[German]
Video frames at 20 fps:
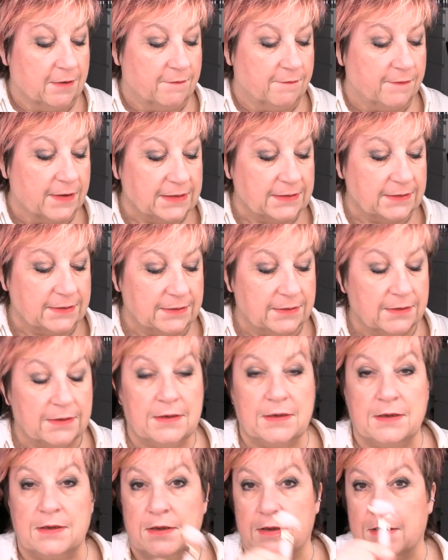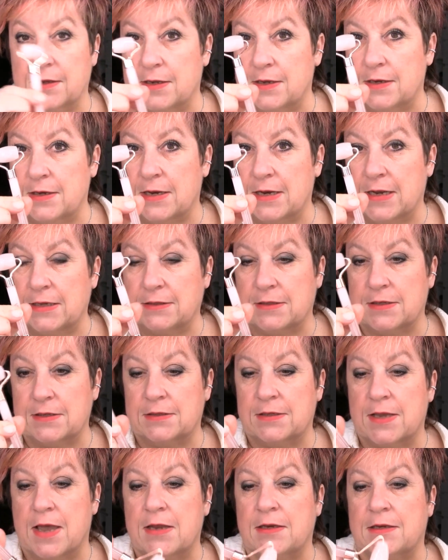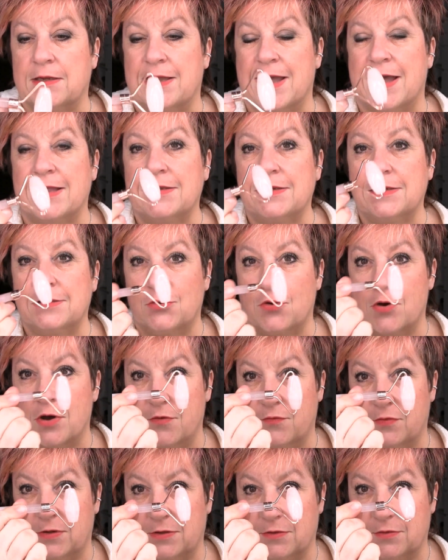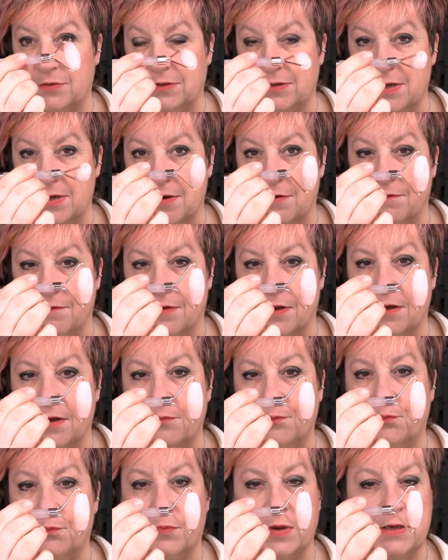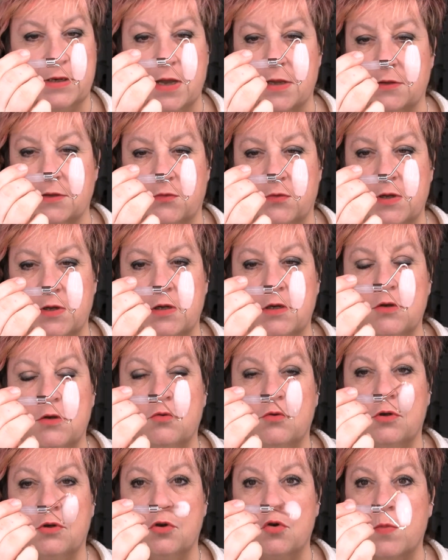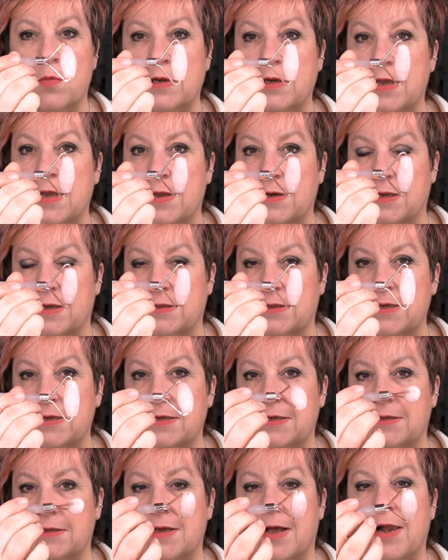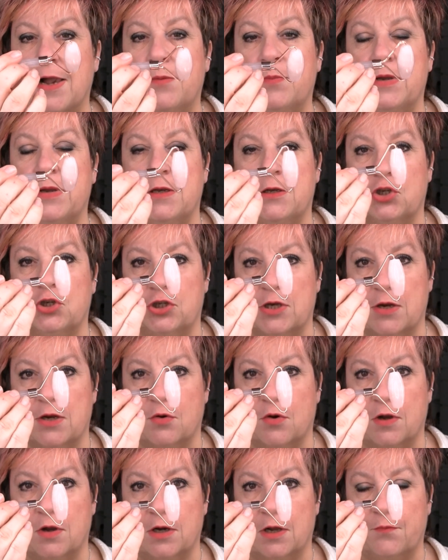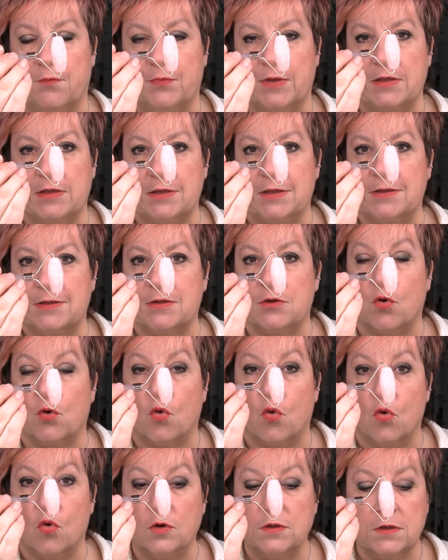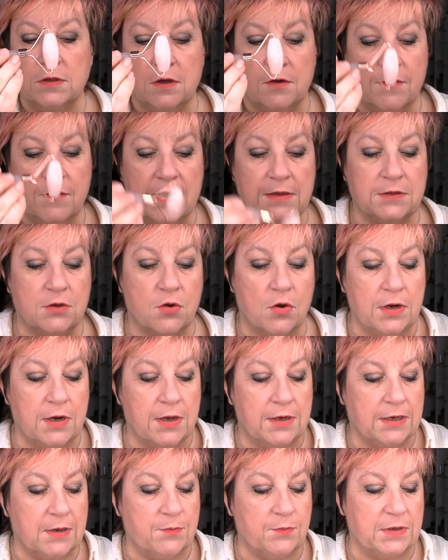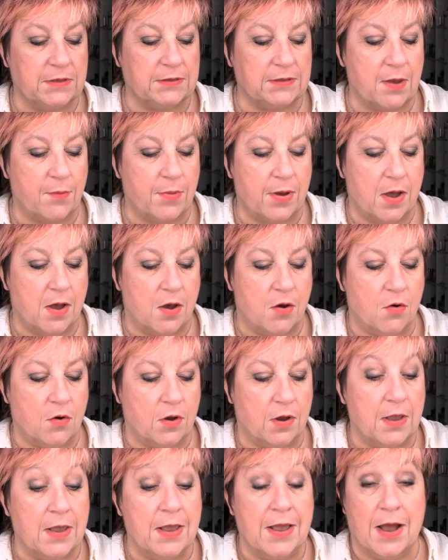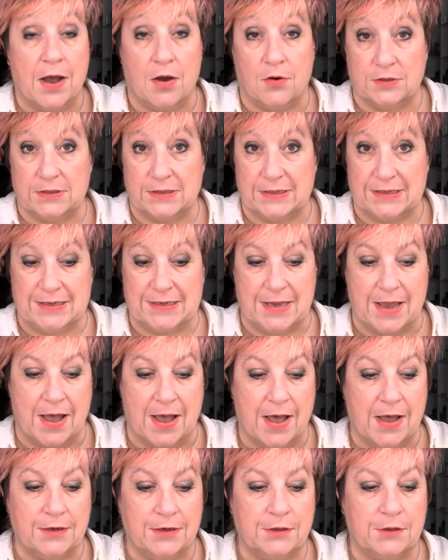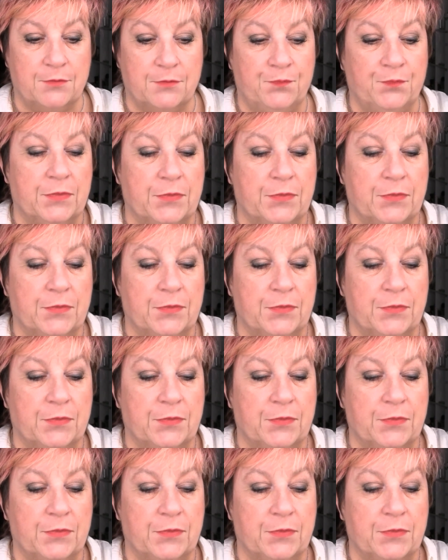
Was in der letzten Zeit ganz häufig zu sehen war, bei ganz vielen YouTubern, das sind diese Halbedelsteinroller. Dass jetzt einen Rosenquarzroller gibt es aber auch aus Jade.